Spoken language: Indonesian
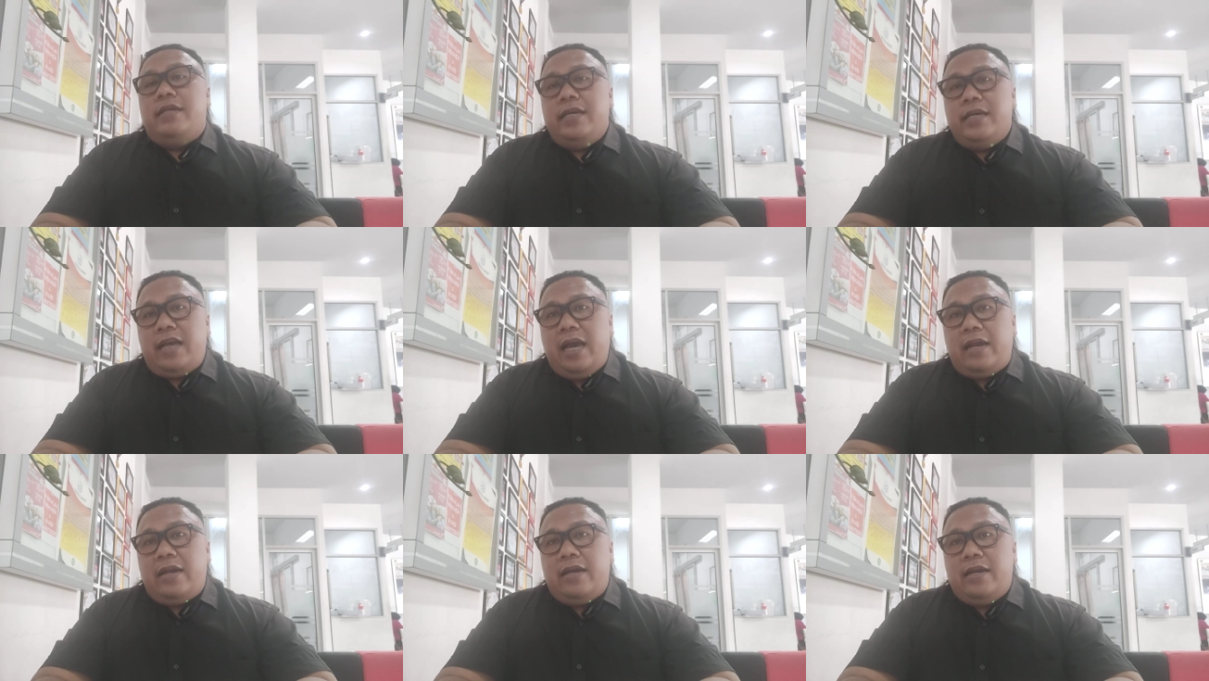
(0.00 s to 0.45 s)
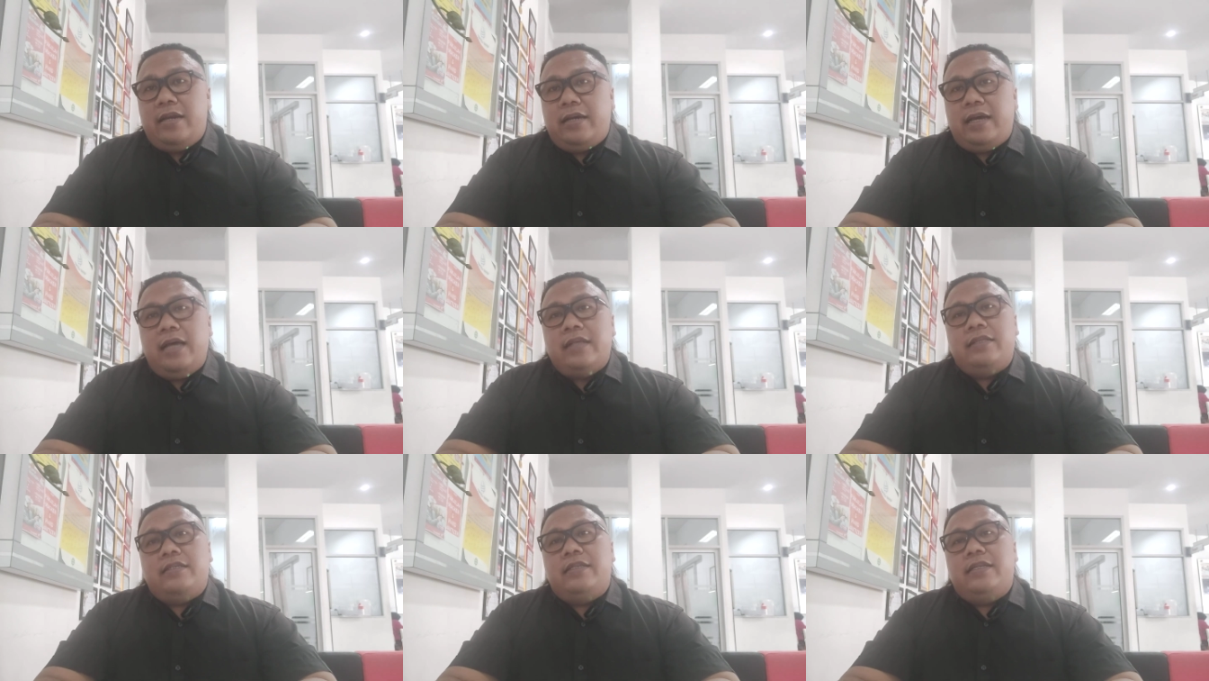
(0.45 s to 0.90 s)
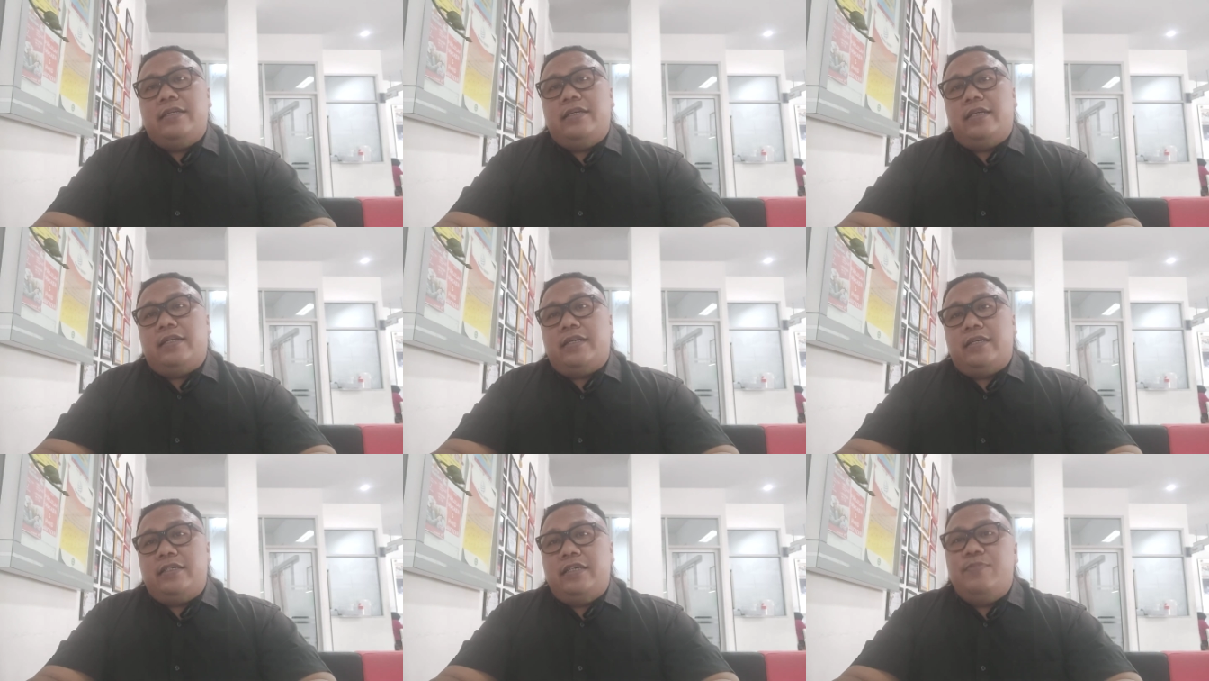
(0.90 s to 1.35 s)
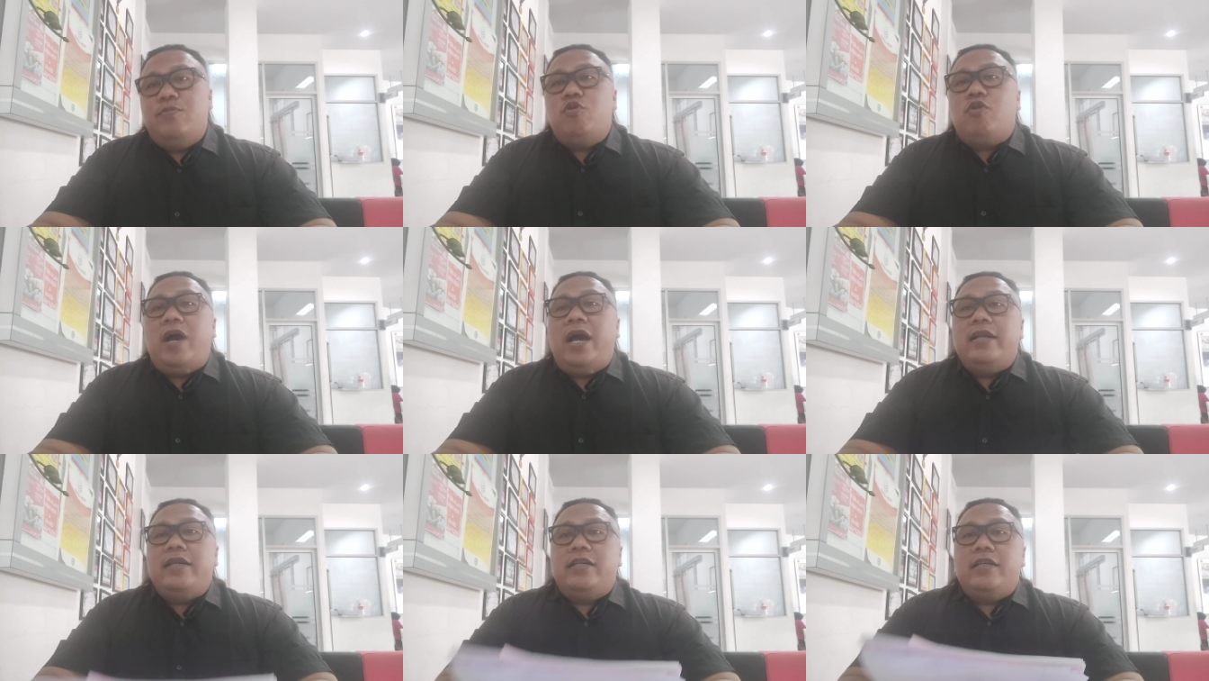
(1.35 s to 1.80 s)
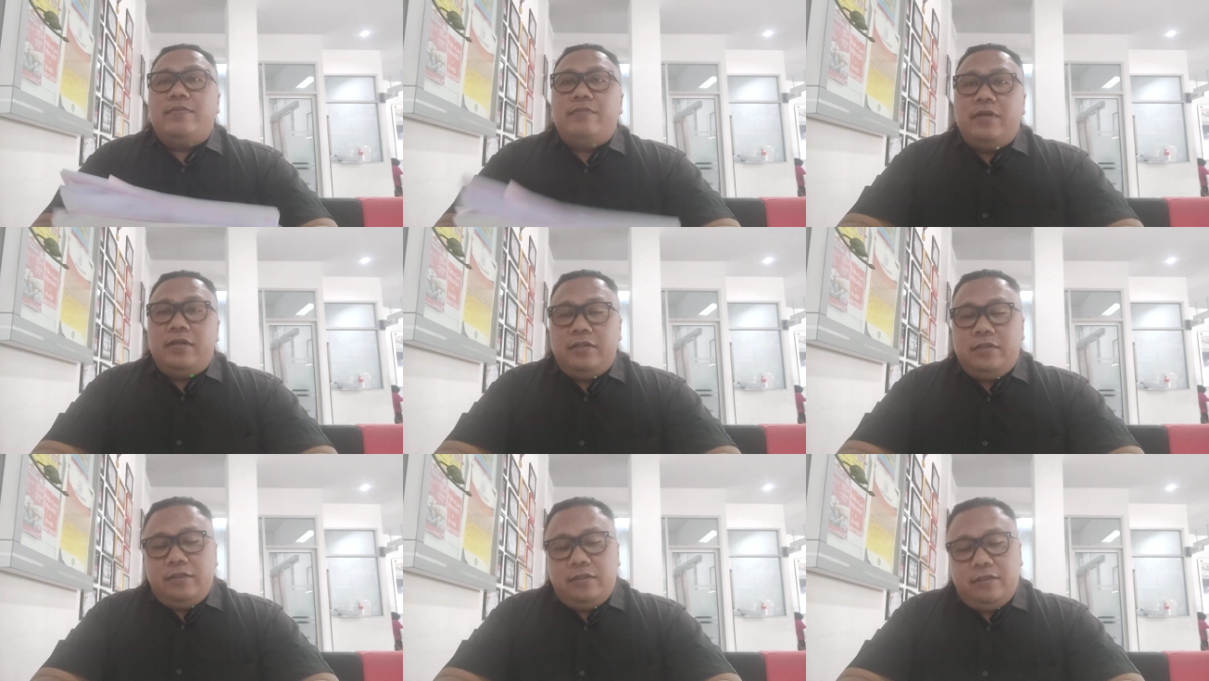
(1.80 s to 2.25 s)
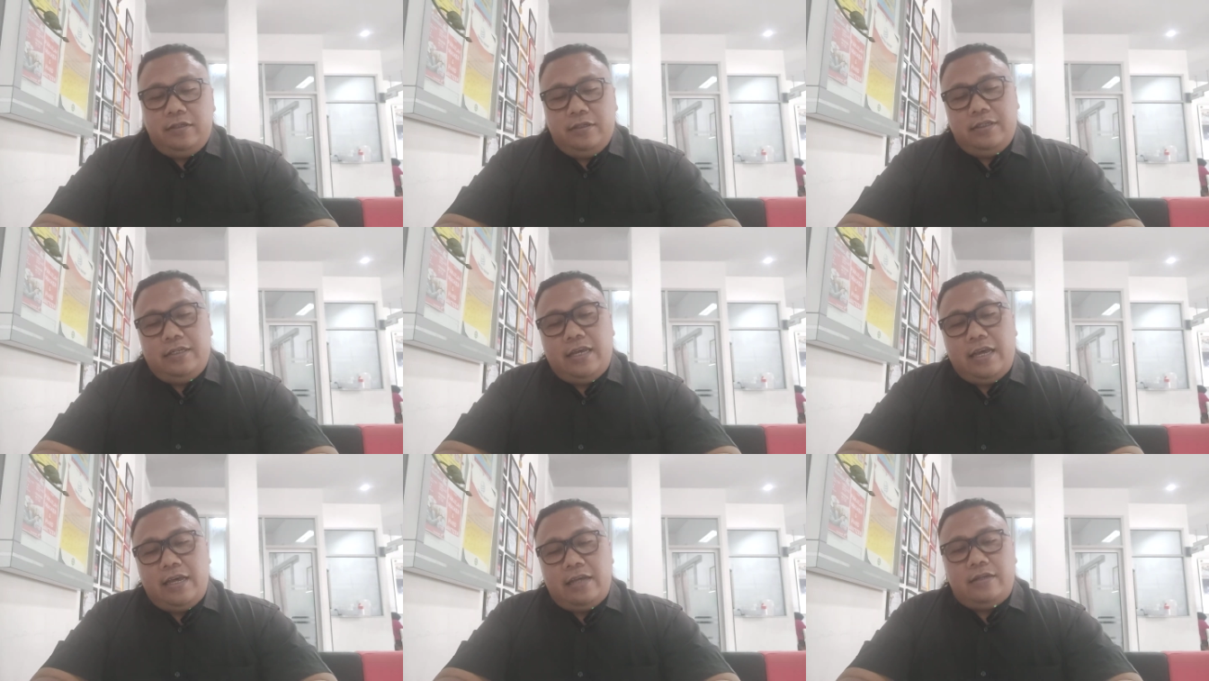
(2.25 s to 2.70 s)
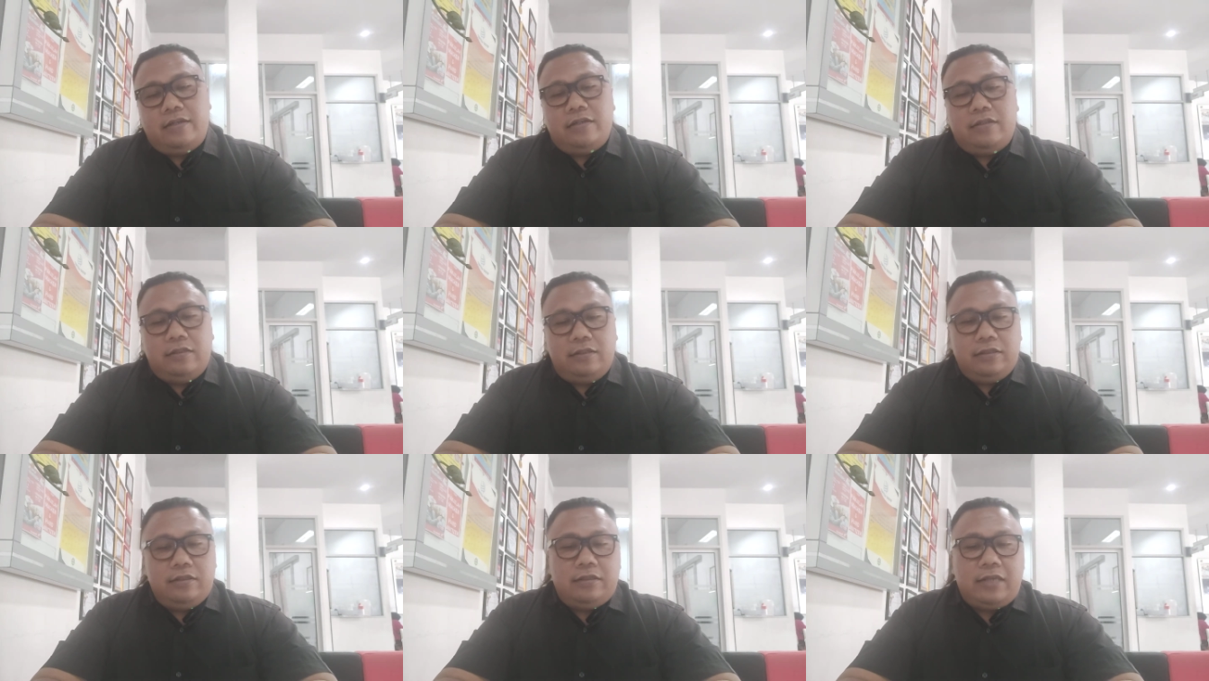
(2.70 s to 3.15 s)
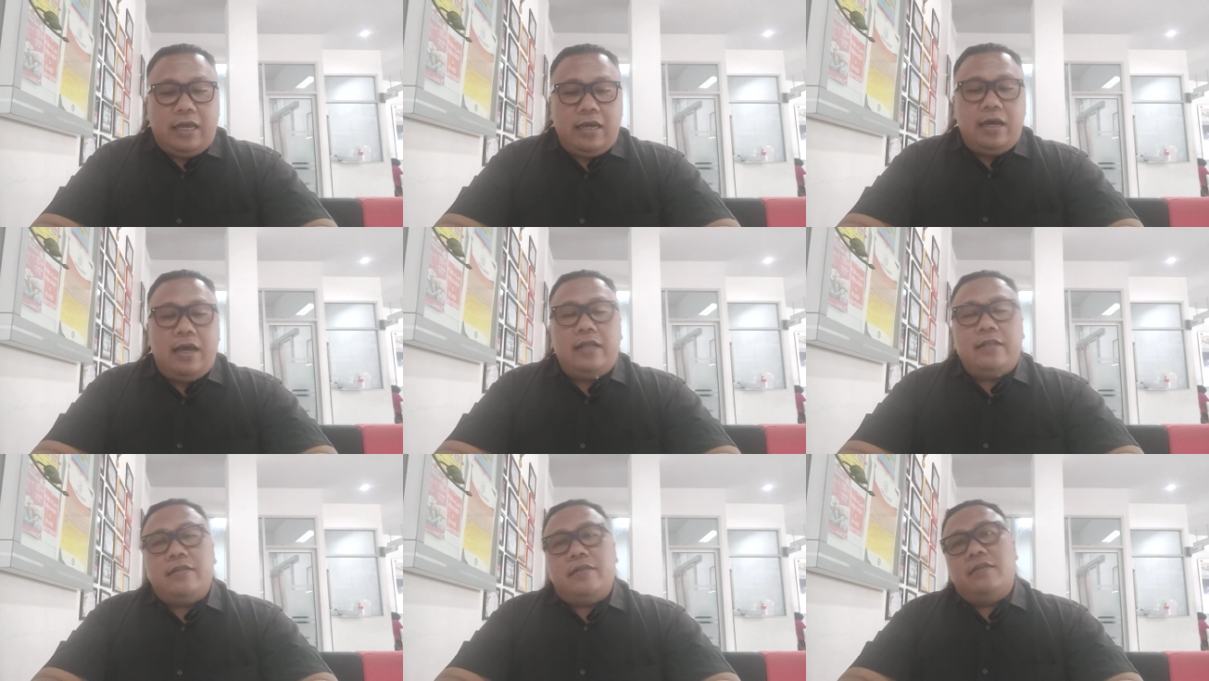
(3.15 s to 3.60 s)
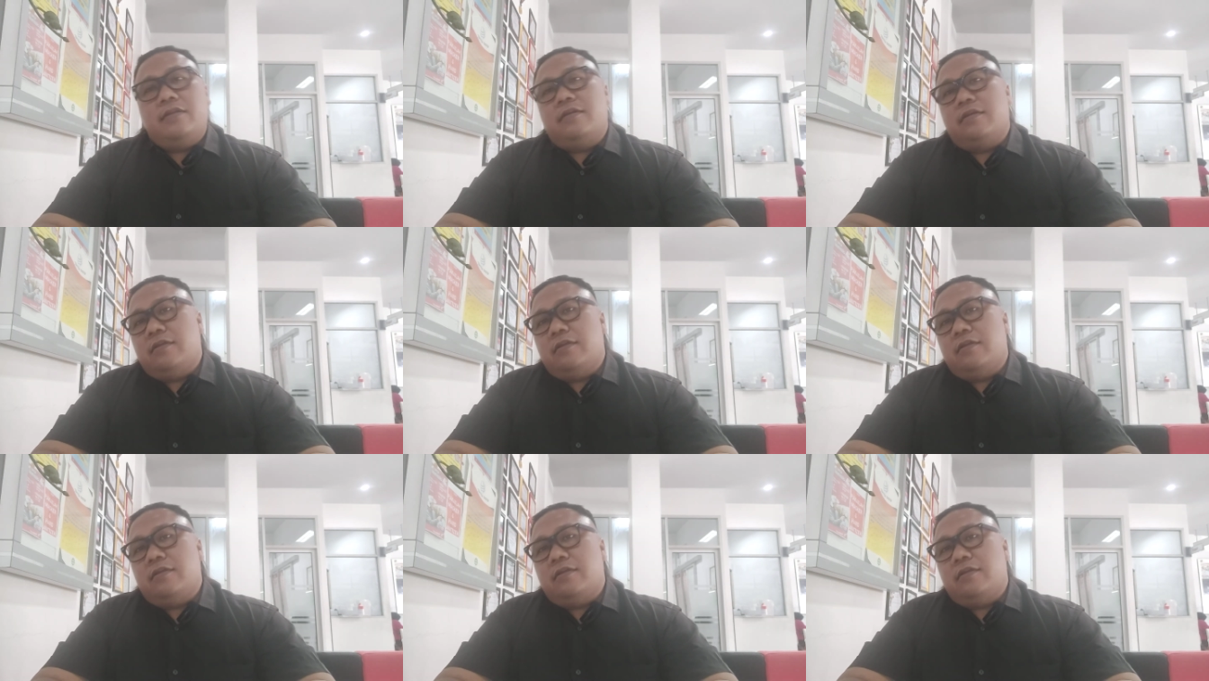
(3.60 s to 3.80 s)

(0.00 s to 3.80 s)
dikarenakan sedikit kesibukan teman yang sangat